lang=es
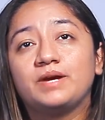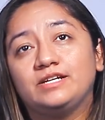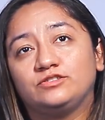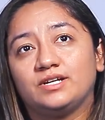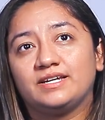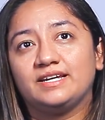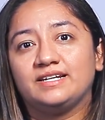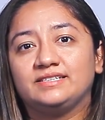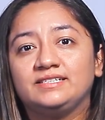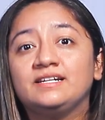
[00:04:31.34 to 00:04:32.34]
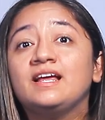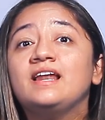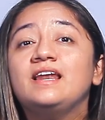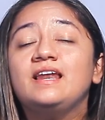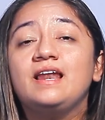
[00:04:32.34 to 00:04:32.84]
¿Eso qué quiere decir?
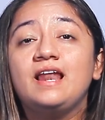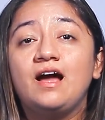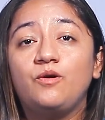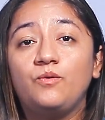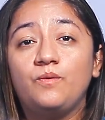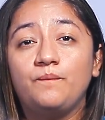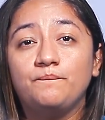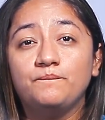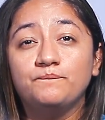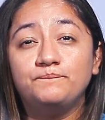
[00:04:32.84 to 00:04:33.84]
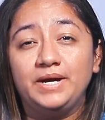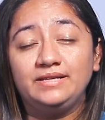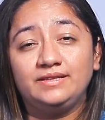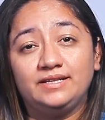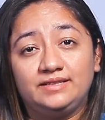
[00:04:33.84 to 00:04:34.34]

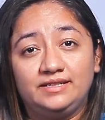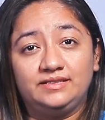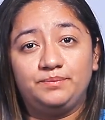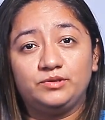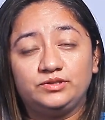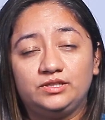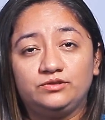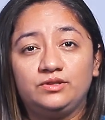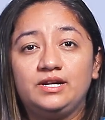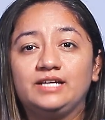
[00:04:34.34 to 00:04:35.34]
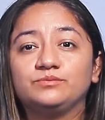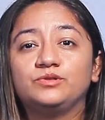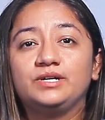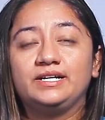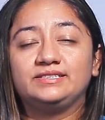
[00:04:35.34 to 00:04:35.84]
20 a 30% de las
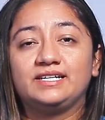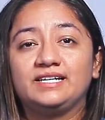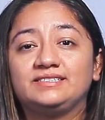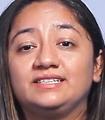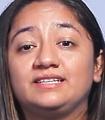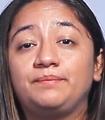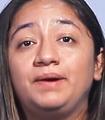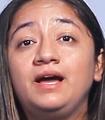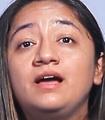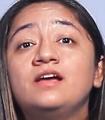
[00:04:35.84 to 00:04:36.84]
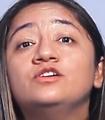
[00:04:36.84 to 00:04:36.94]
mujeres en esta etapa